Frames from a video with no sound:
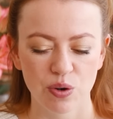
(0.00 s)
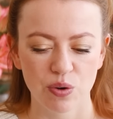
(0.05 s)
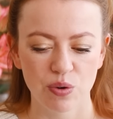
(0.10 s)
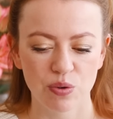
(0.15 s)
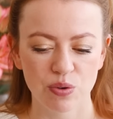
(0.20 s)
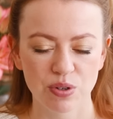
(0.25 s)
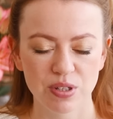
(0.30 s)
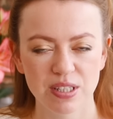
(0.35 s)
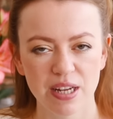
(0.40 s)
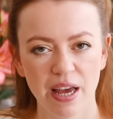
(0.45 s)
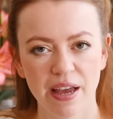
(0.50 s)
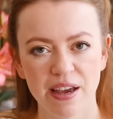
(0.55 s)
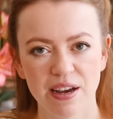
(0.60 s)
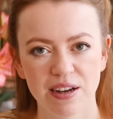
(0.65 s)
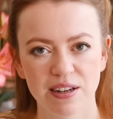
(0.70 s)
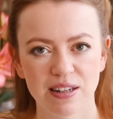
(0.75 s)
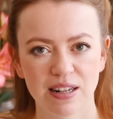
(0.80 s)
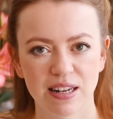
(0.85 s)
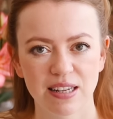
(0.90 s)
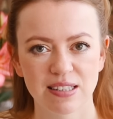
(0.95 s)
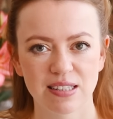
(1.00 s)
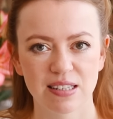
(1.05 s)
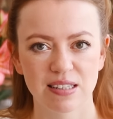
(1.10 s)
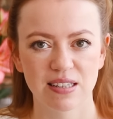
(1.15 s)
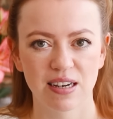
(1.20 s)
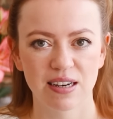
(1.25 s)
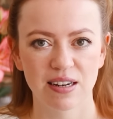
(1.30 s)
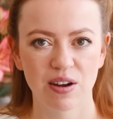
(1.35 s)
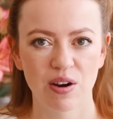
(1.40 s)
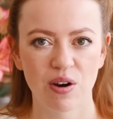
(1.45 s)
Und da ja in letzter
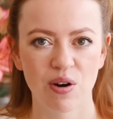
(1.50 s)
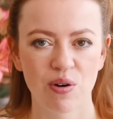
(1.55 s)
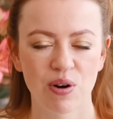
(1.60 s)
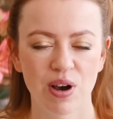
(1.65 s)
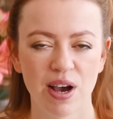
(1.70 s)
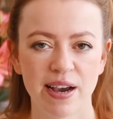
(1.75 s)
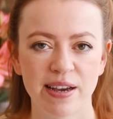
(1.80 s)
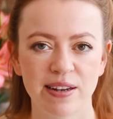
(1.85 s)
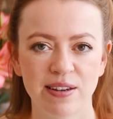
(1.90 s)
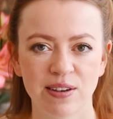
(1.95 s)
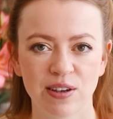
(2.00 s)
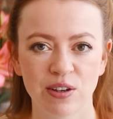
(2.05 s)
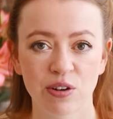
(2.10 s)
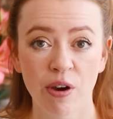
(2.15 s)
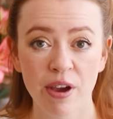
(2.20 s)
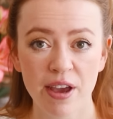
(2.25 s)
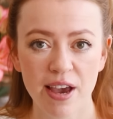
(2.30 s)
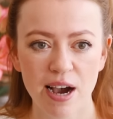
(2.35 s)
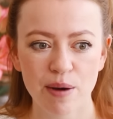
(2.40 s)
Zeit auch einige neue